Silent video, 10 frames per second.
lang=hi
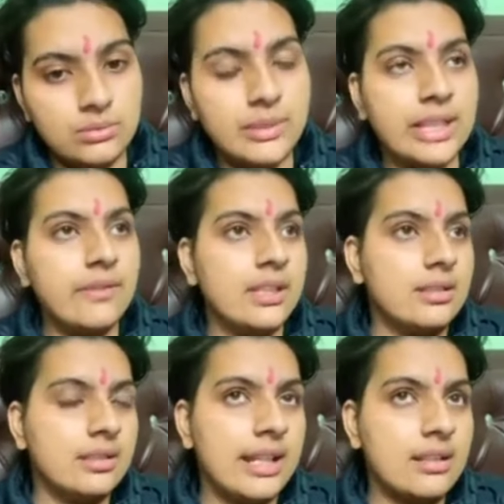मेरी वजह
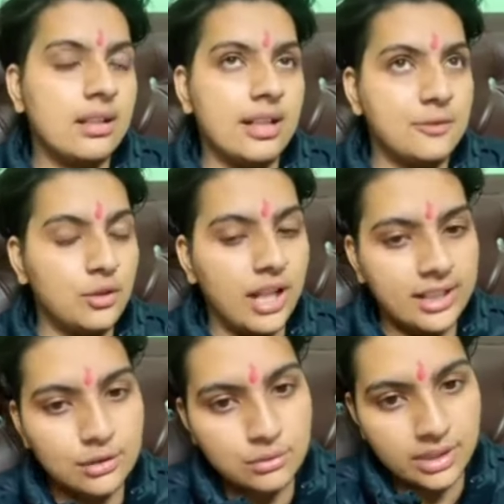से लाइक अगर वो
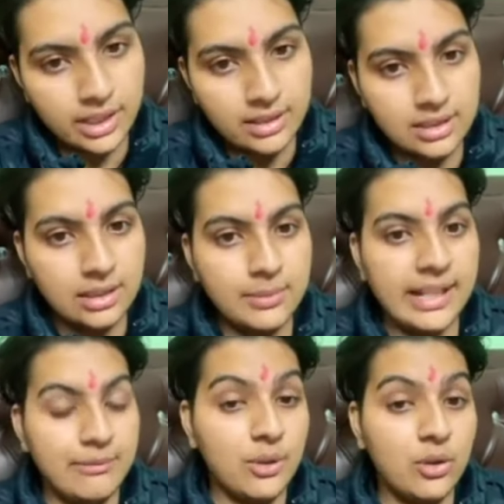गाना सुन के किसी की भी
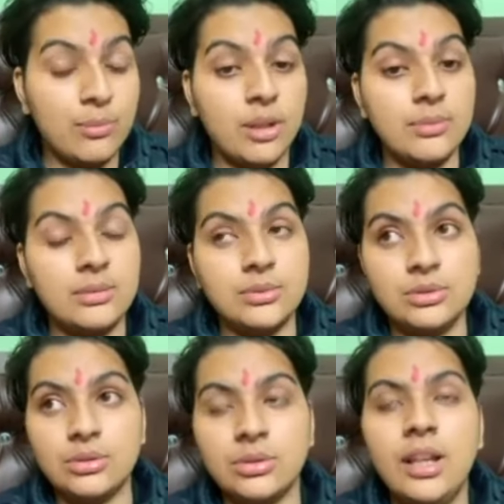लाइफ में कोई प्रॉब्लम हो
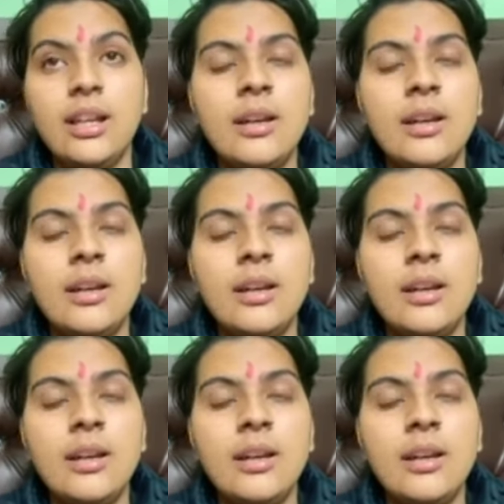तो